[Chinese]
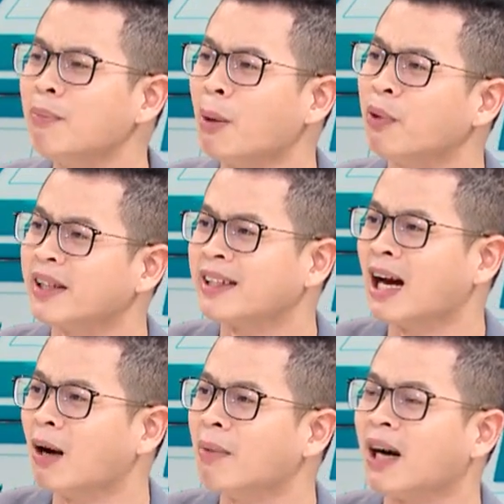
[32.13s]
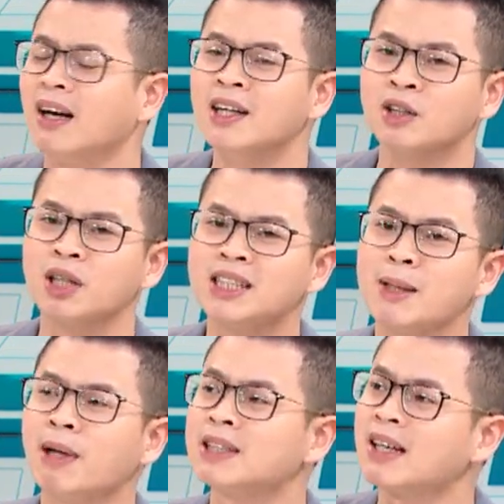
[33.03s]
嘛袂调嘛。所以基
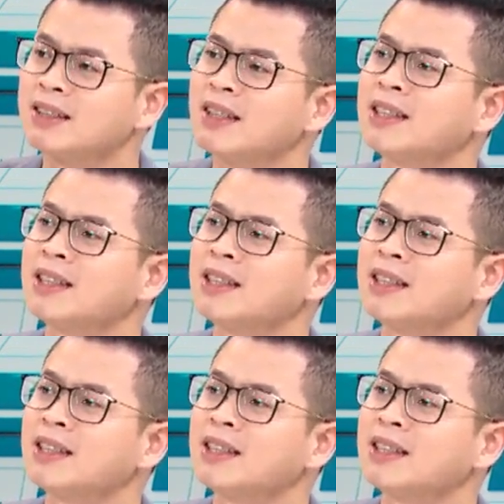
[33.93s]
本上这